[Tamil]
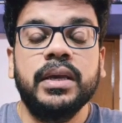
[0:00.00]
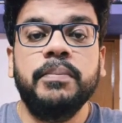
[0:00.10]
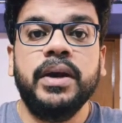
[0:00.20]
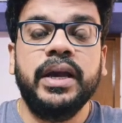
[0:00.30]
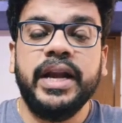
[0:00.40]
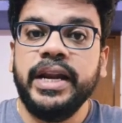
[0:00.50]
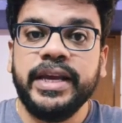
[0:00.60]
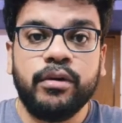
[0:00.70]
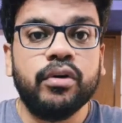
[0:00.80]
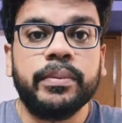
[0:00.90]
இப்போ
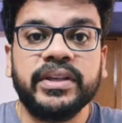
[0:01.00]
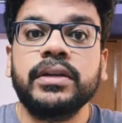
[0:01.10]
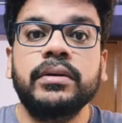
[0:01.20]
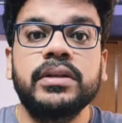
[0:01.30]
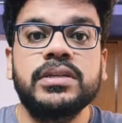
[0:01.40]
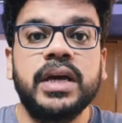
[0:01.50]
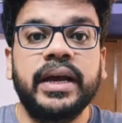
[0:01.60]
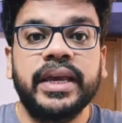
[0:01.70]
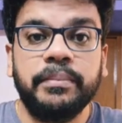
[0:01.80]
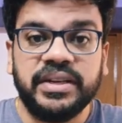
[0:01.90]
ஏடிக்கை கூட ஒரு பிரச்சனை வந்துச்சு
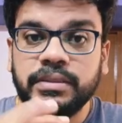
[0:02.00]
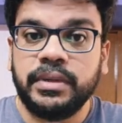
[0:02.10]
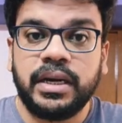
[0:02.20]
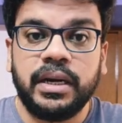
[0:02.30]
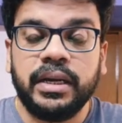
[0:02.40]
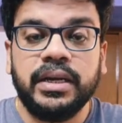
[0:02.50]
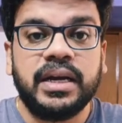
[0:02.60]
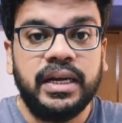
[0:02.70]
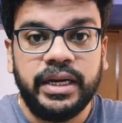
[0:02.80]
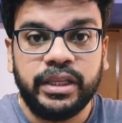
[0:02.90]
அங்கேயும் பேச மாட்டுறாங்க
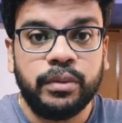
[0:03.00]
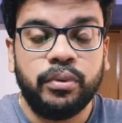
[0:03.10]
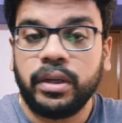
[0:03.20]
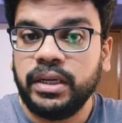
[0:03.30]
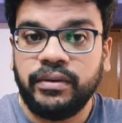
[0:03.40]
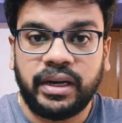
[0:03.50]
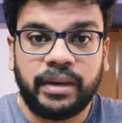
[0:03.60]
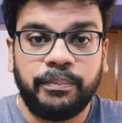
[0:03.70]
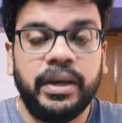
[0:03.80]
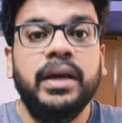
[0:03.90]
கல் எடுத்துகிட்டு போகிறதில்
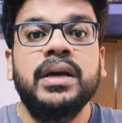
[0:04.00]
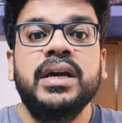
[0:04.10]
வர்றப்ப